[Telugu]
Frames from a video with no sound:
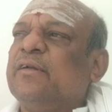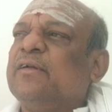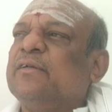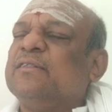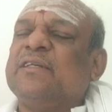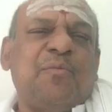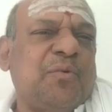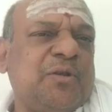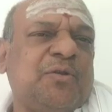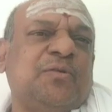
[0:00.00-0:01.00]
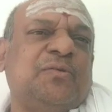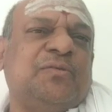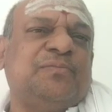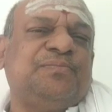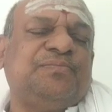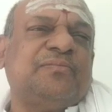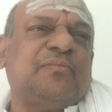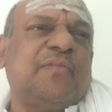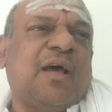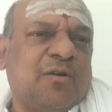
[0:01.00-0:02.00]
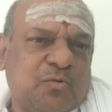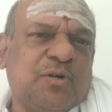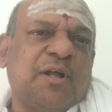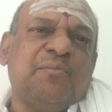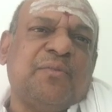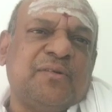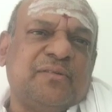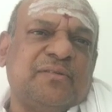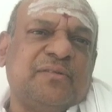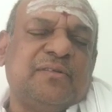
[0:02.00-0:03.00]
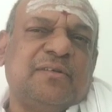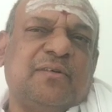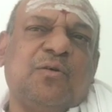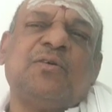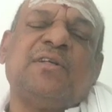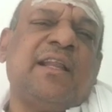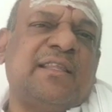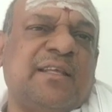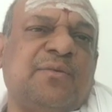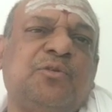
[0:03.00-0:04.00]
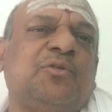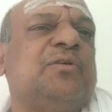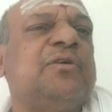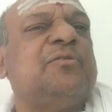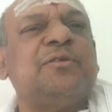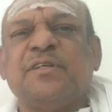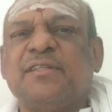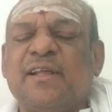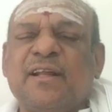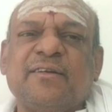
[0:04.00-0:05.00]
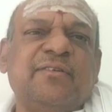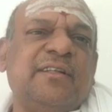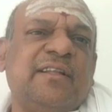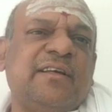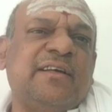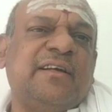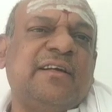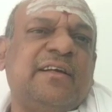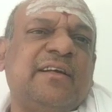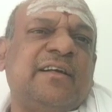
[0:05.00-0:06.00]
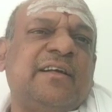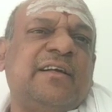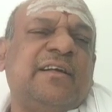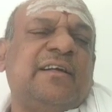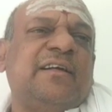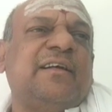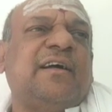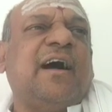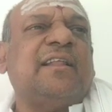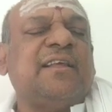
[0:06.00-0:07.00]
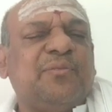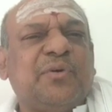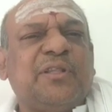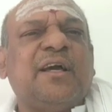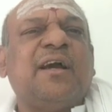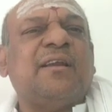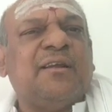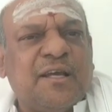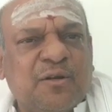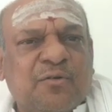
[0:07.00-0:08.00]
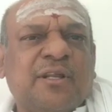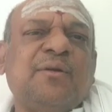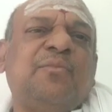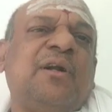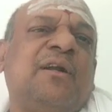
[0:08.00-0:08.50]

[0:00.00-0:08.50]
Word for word: సామాన్యులు అనుకుంటాం మనం ఒకసారి తిరుపతితో ఏదో క్షేత్రానికి వెళితే ఆ తిరుపతి దగ్గర లైన్లో నిలబడటం